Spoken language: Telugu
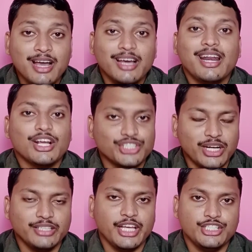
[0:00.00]
రక్షణ
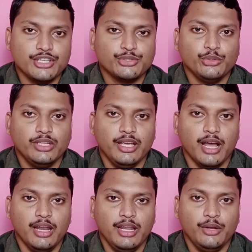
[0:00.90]
దయచేస్తుంది
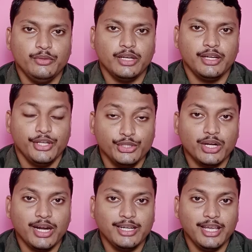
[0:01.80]
హలెల్లుయ
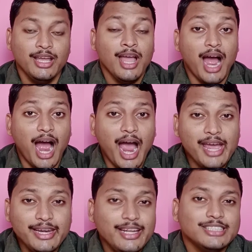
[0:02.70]
ఎందుకంటే ఆయన
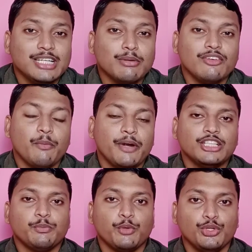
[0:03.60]
నీతిని మనం ఎప్పుడైతే
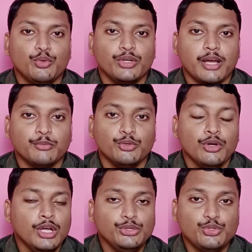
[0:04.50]
పొందుకుంటామో
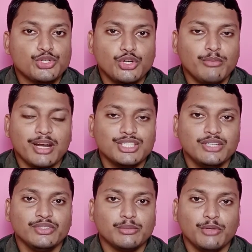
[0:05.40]
దుష్టుడు మన
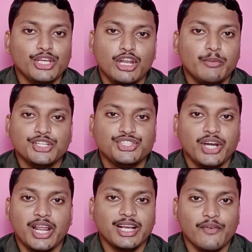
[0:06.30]
జీవితంలో ఏలుబడి
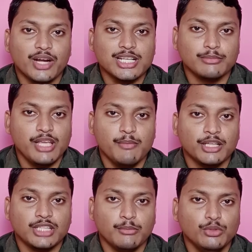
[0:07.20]
చేయడానికి అవకాశం
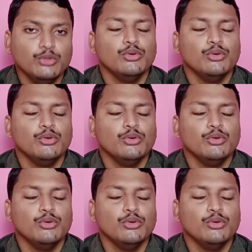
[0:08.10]
ఏమాత్రము